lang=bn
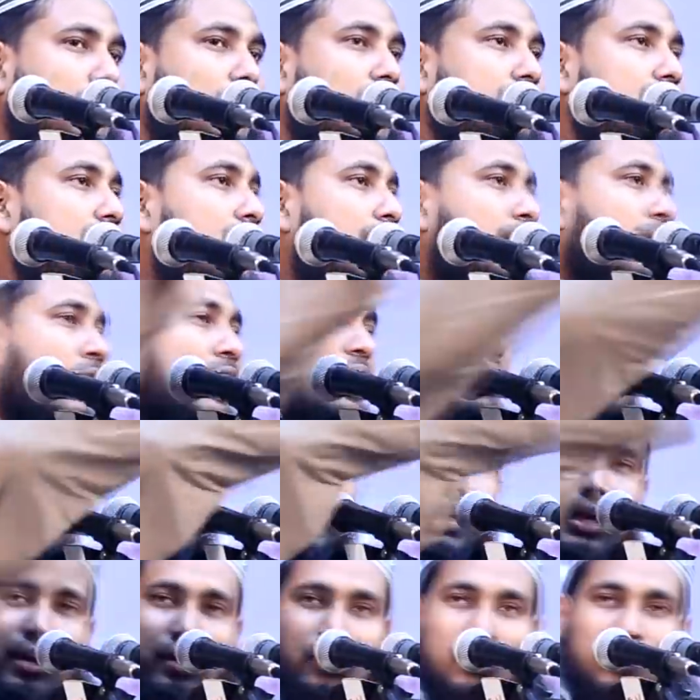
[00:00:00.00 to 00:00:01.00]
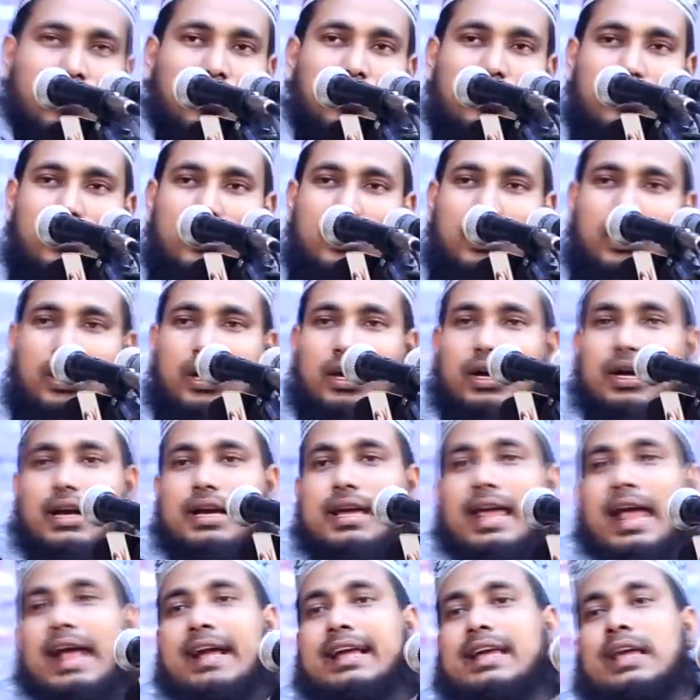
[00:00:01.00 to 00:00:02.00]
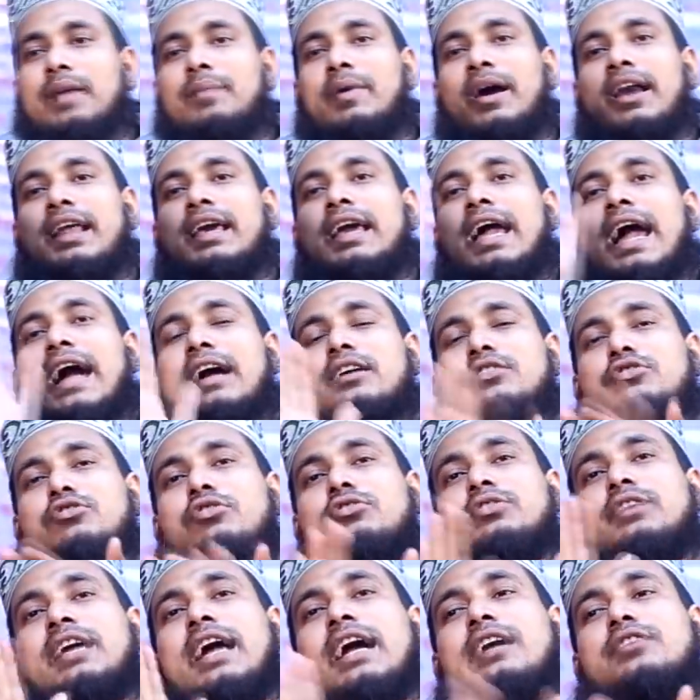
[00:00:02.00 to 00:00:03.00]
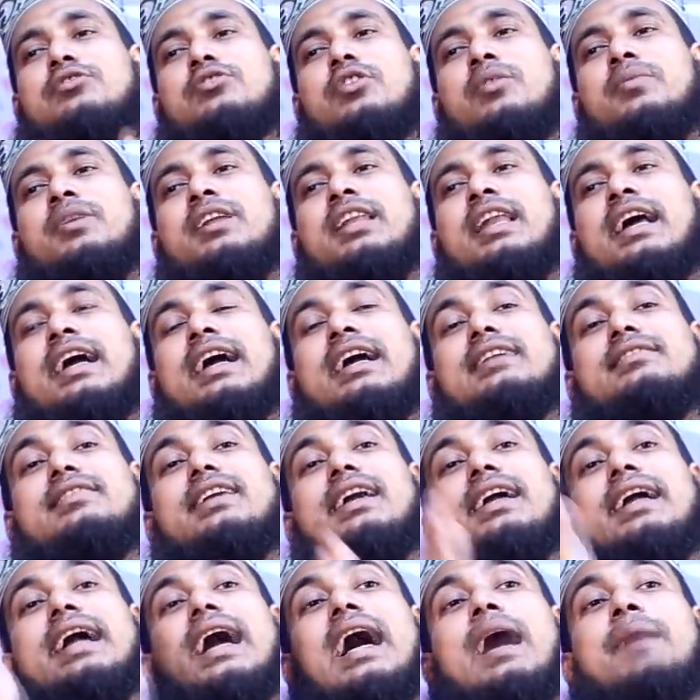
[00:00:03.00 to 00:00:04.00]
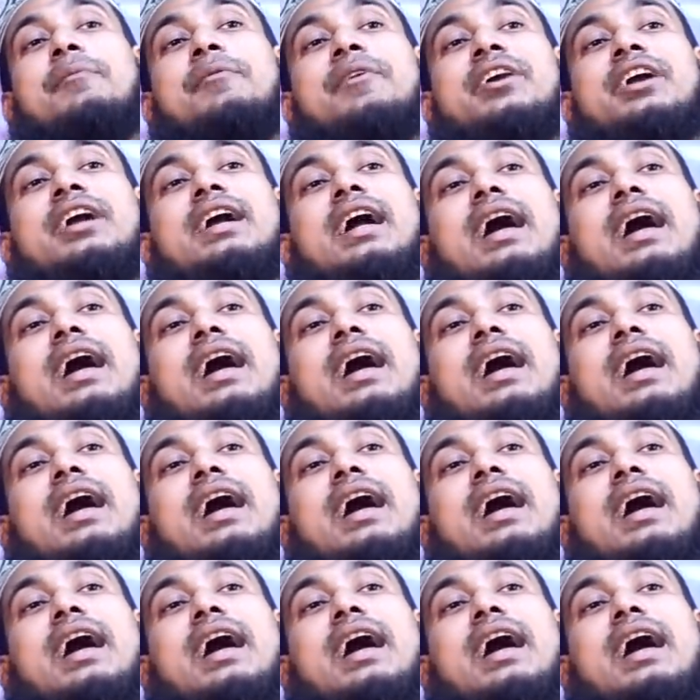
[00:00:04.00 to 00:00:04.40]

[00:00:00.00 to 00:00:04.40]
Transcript: কথা বলেন না কেন একেবারে একশোতে একশো মিলে গেছে খাপ এ